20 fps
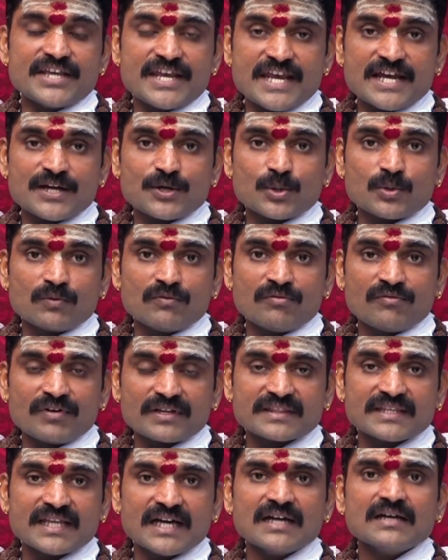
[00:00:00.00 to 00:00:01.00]
ఏ గురువు
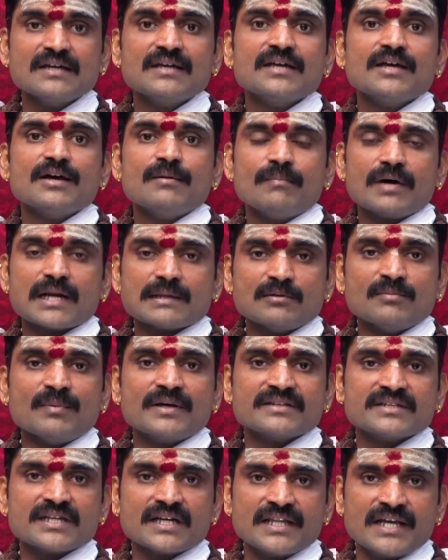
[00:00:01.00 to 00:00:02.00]
వద్ద మనము
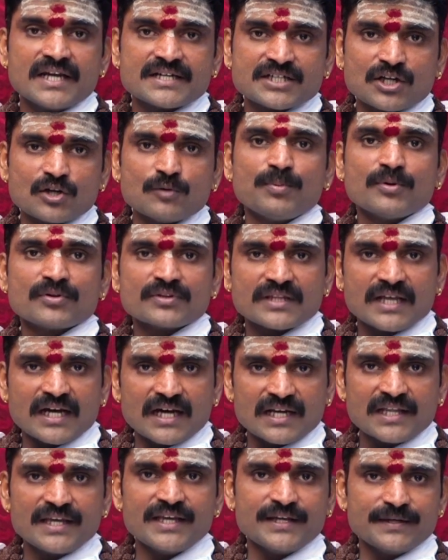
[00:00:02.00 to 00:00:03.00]
మంత్రదీక్షలు
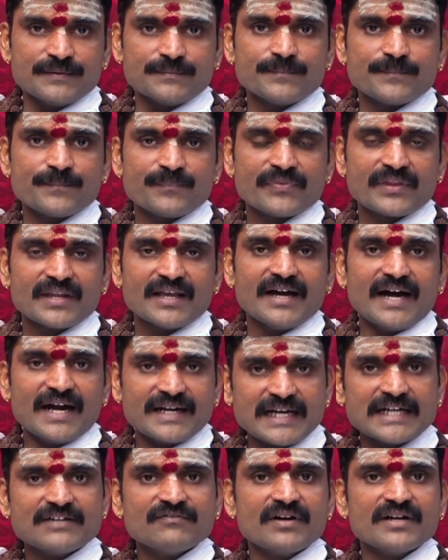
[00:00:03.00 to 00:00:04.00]
పొందాలి
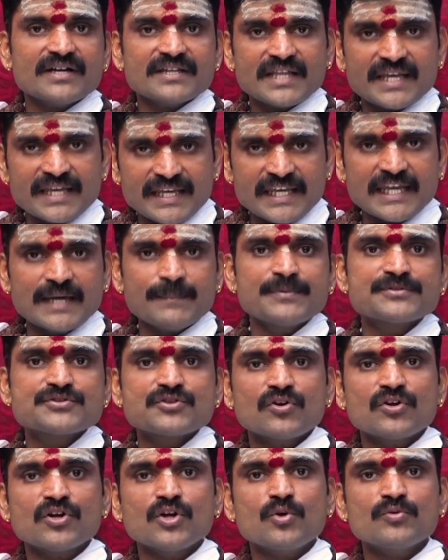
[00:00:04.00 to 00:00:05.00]
అనేటువంటిదే ఈ
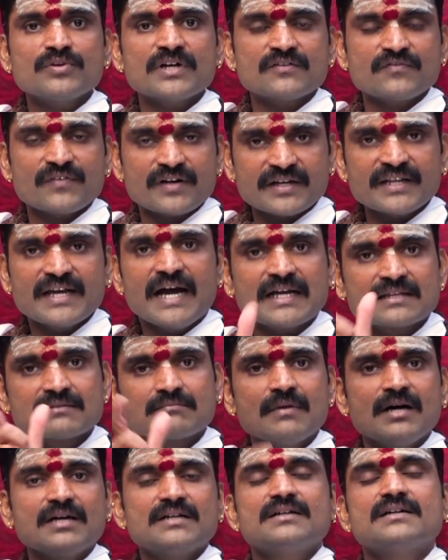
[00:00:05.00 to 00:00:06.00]
ఎపిసోడ్లో ఉన్నటువంటి
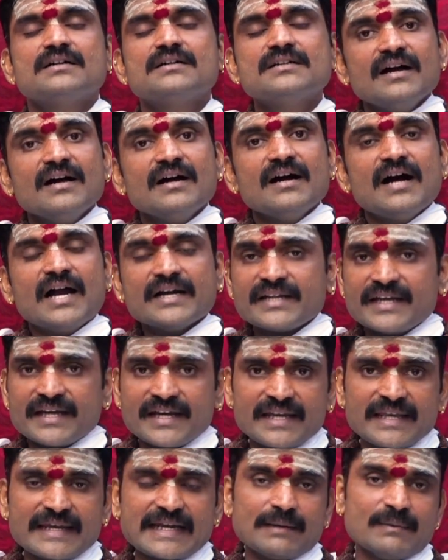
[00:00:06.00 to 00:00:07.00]
ఆత్మ అంటే
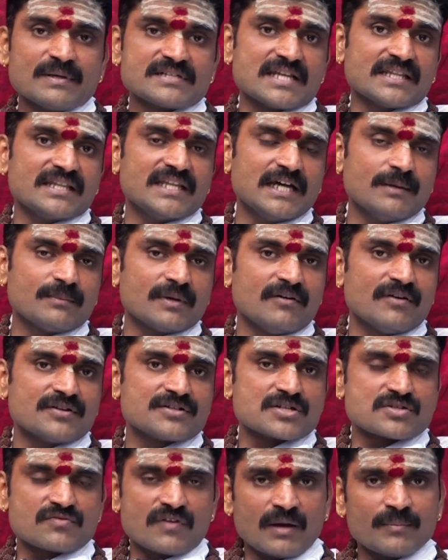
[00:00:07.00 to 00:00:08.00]
ఇక్కడ మీకు సందేహం
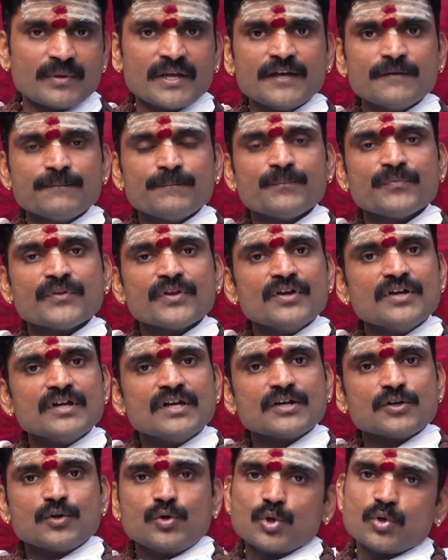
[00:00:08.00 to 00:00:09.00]
రావచ్చు స్వామి
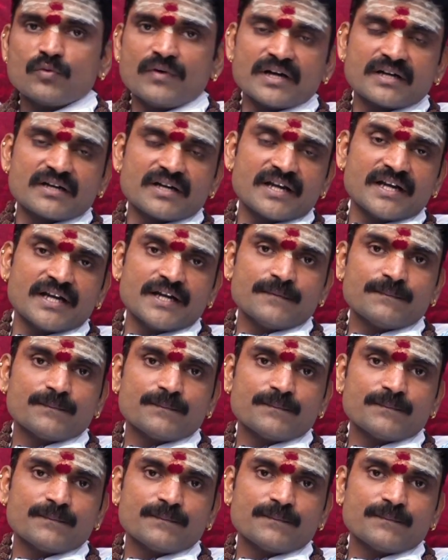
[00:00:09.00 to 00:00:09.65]
గురువు అంటే